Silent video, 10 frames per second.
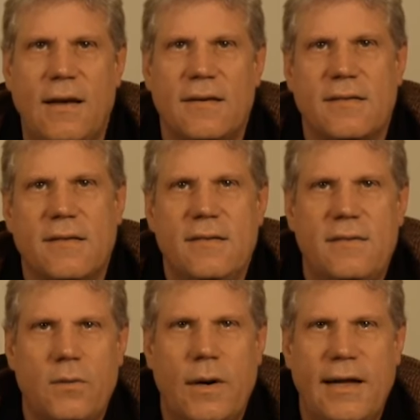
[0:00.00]
Das ist
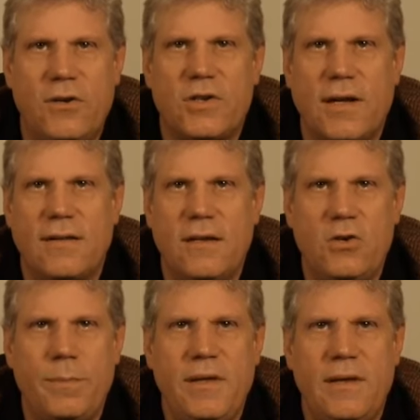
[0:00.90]
so ein
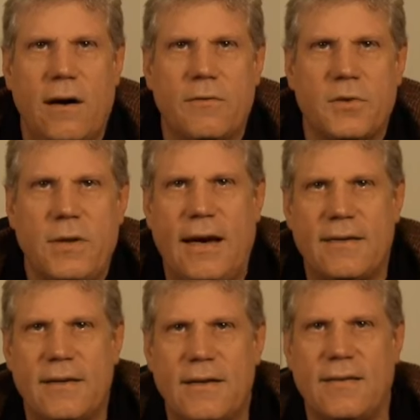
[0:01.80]
Strategiespiel auf
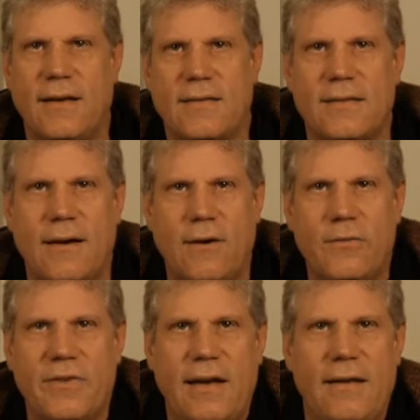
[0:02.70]
Solana, das
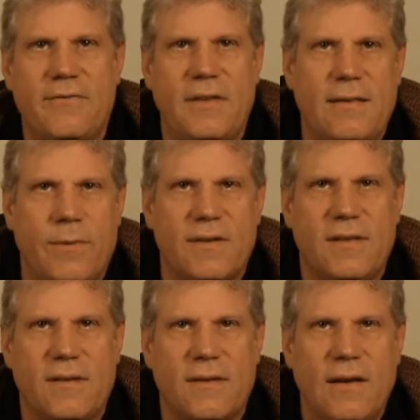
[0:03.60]
auf NFTs basiert.